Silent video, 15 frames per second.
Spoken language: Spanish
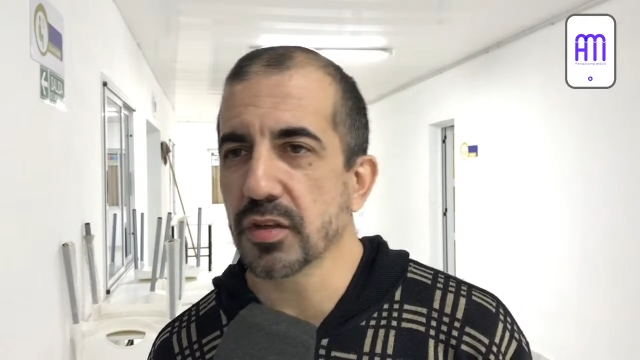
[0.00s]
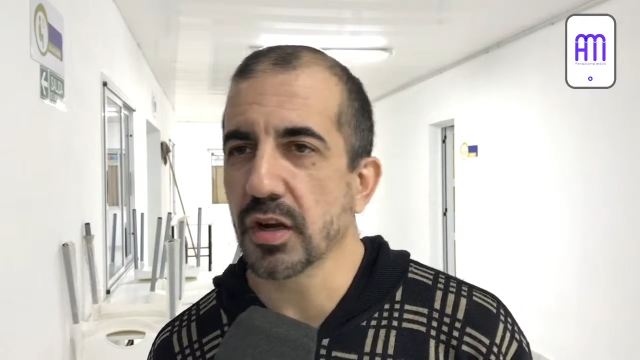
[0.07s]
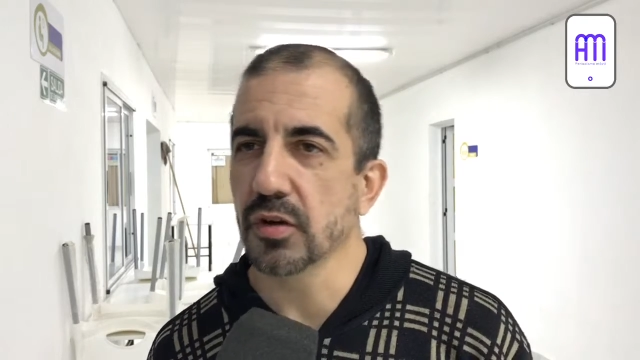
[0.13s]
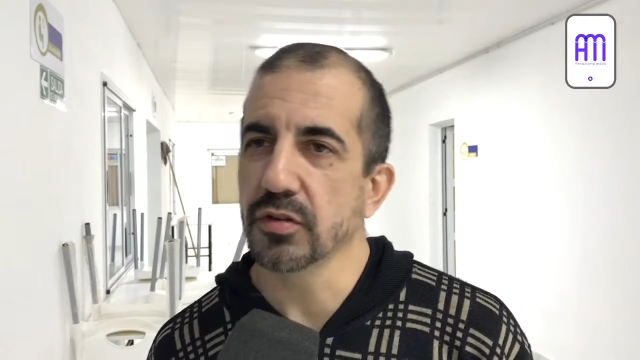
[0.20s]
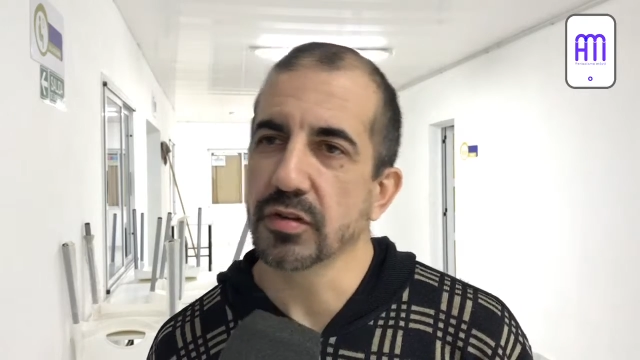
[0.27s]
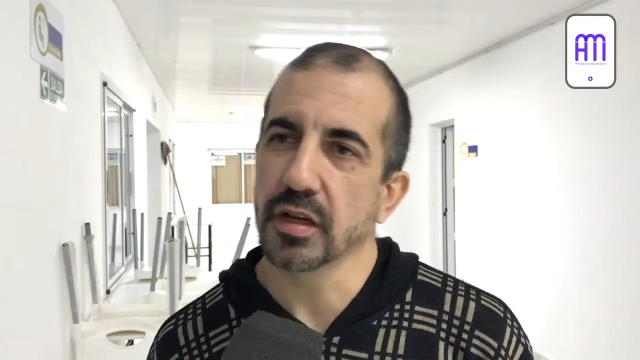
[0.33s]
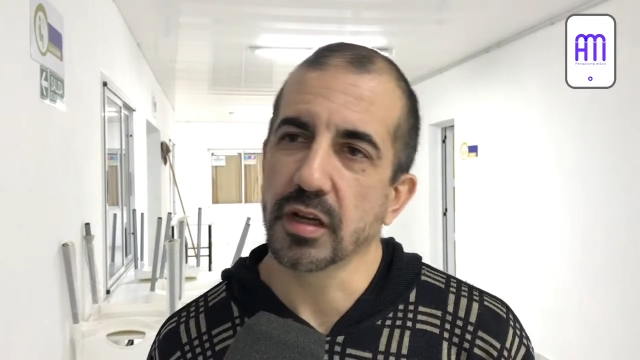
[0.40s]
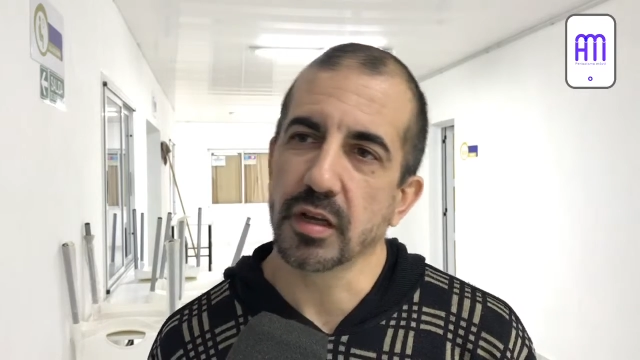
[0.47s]
otra
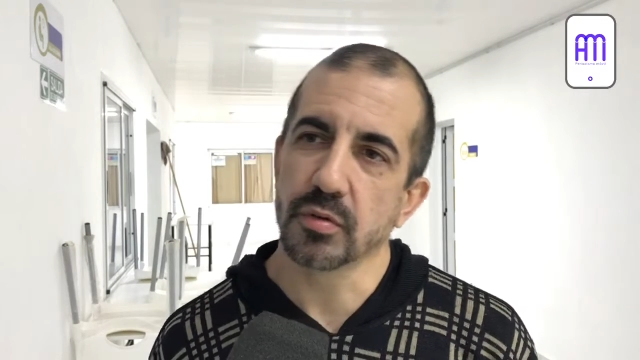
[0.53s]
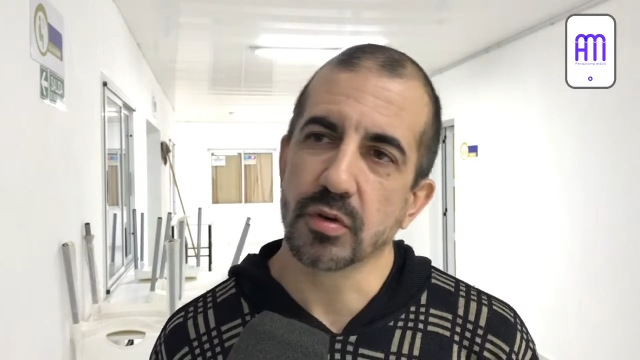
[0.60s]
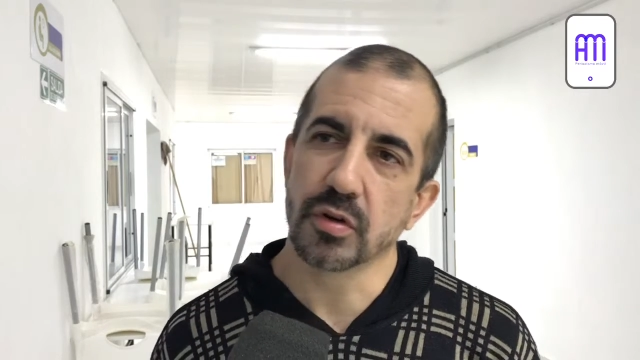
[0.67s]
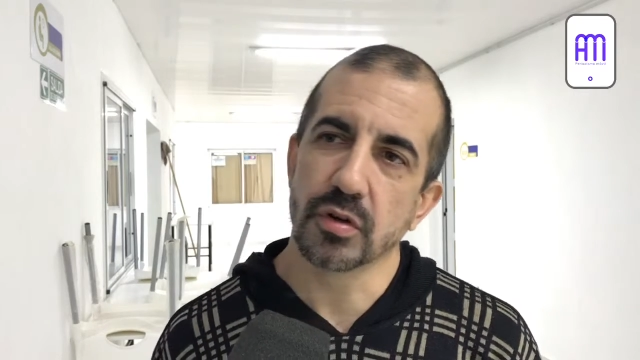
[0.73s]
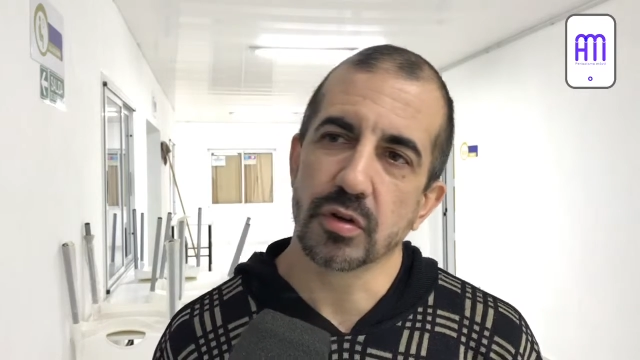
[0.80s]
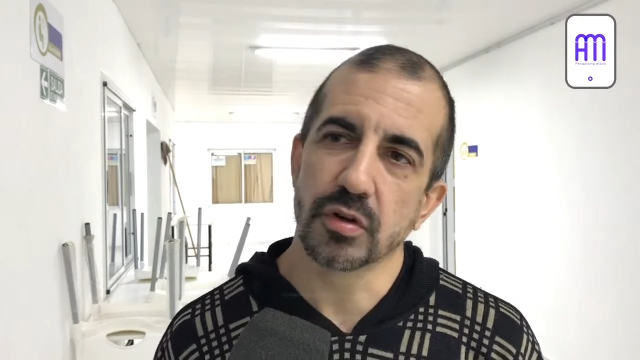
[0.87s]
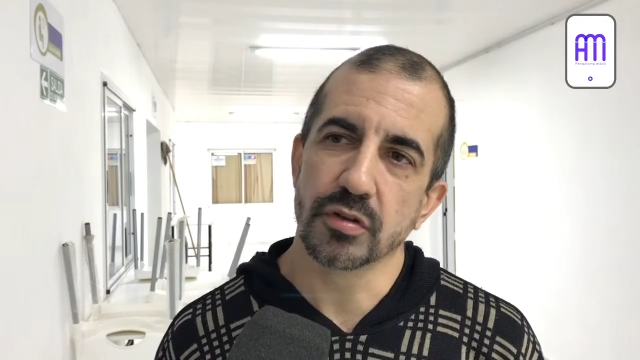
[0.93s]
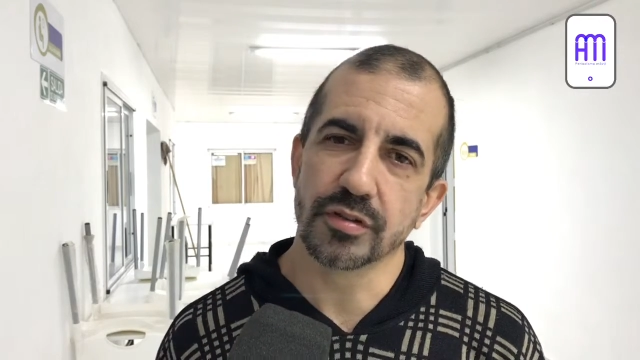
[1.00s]
cosa que
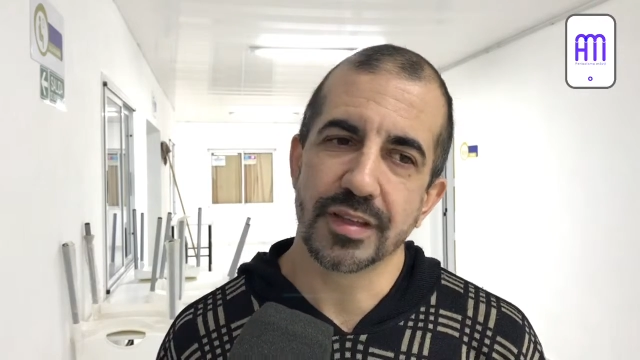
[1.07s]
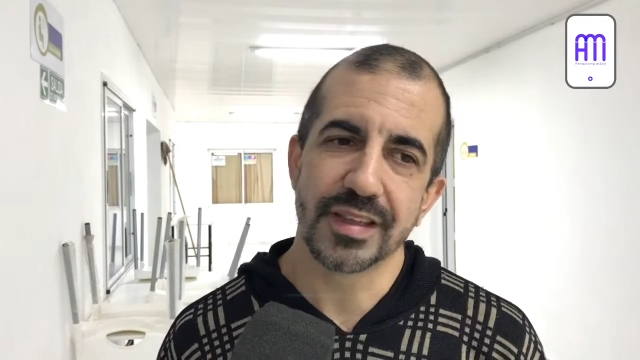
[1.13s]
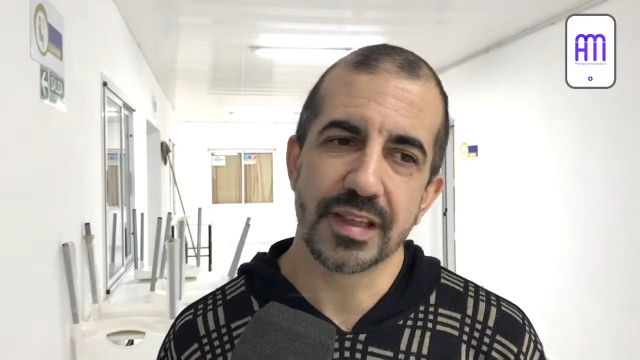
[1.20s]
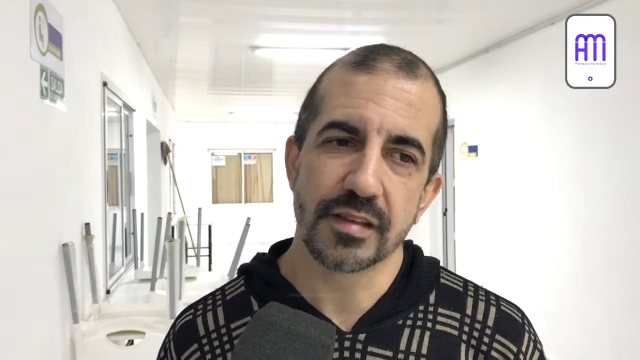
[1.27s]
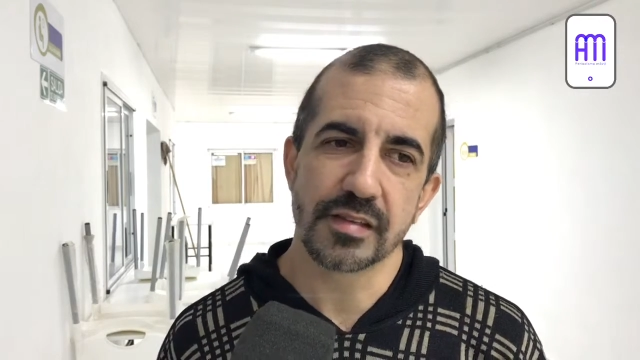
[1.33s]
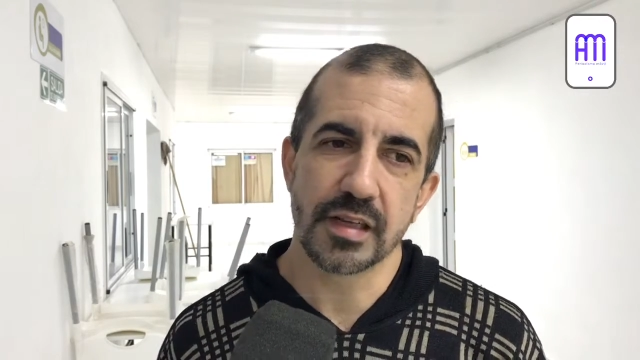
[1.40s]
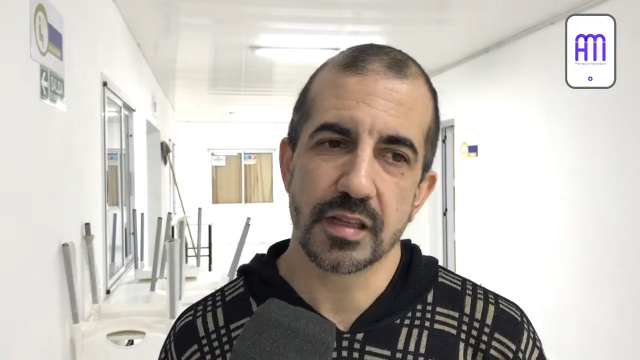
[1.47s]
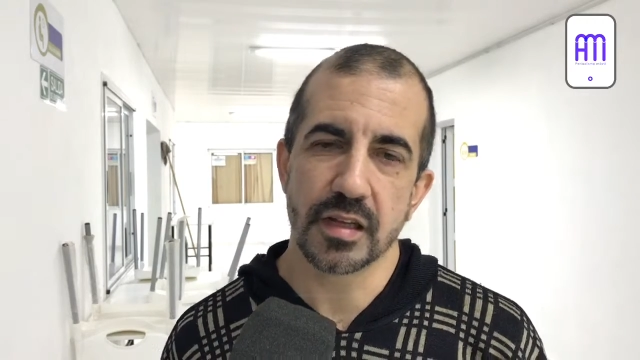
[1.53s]
vos
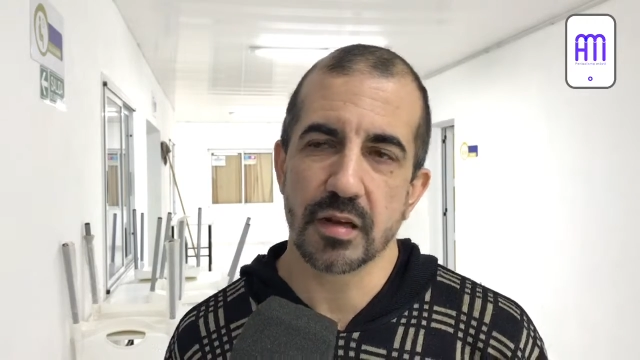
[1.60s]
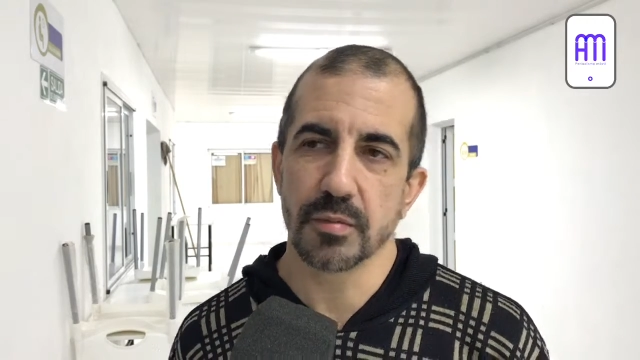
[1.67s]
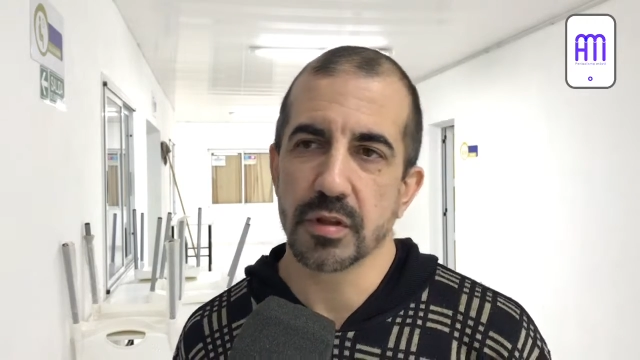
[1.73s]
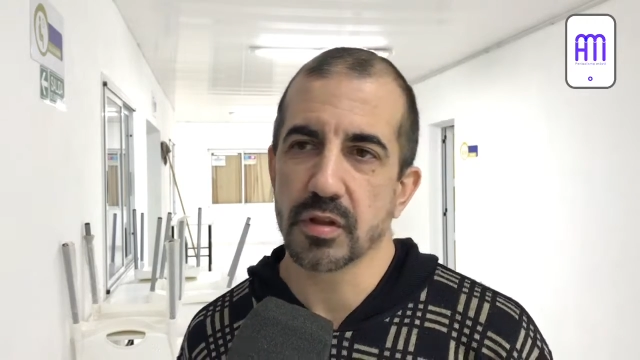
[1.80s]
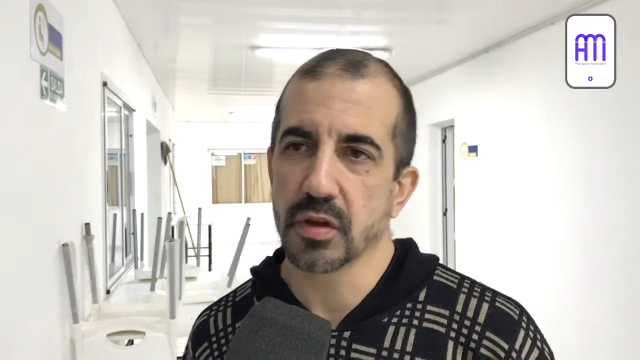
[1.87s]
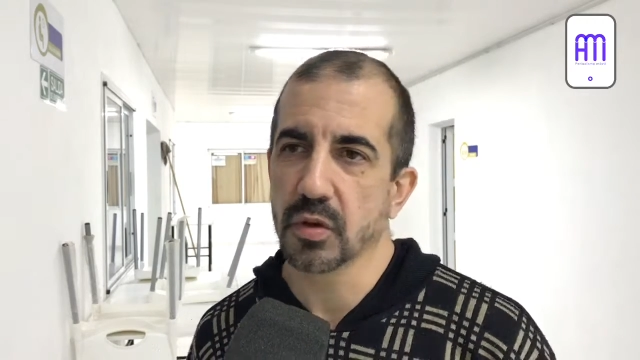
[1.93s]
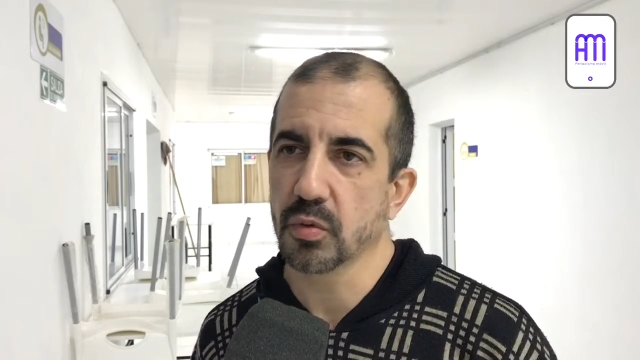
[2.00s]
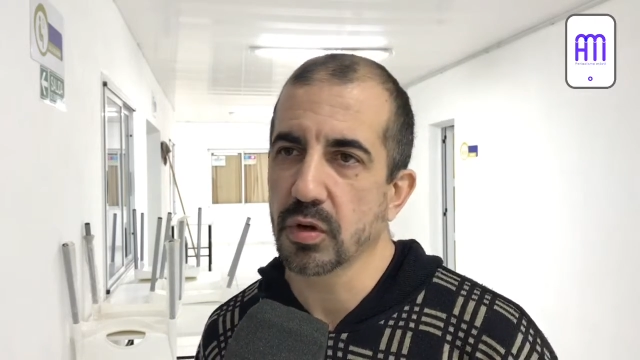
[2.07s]
sientas el
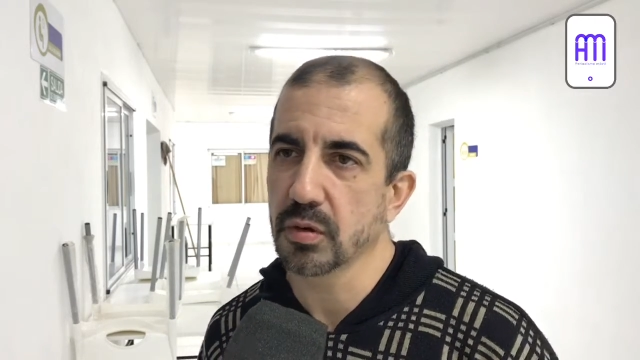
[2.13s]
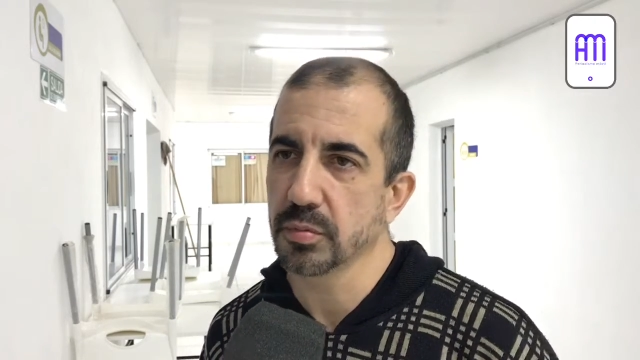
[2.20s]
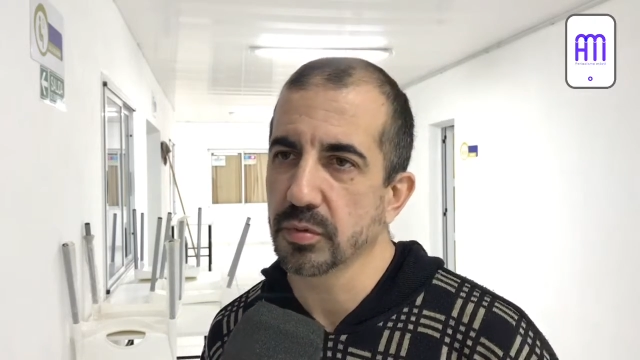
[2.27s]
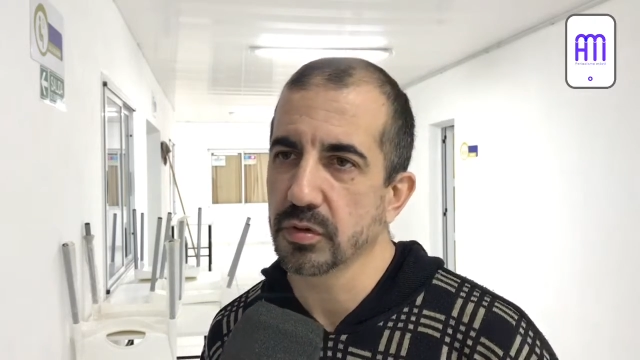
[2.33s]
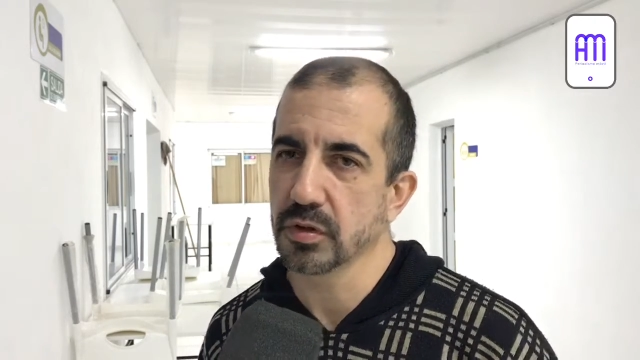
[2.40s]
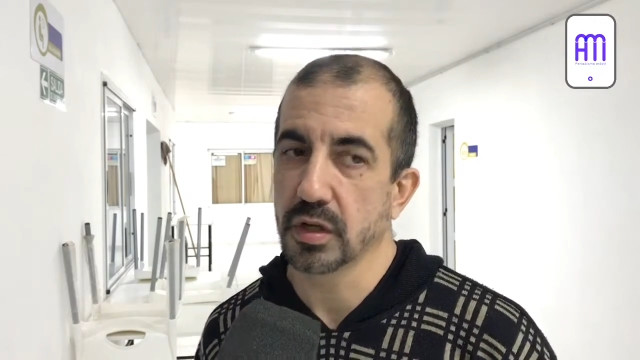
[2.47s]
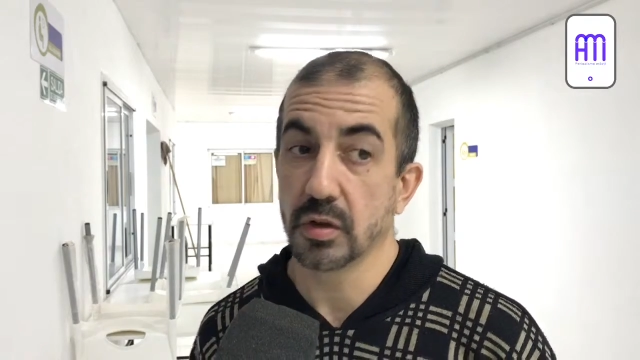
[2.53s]
entrenamiento en el cuerpo,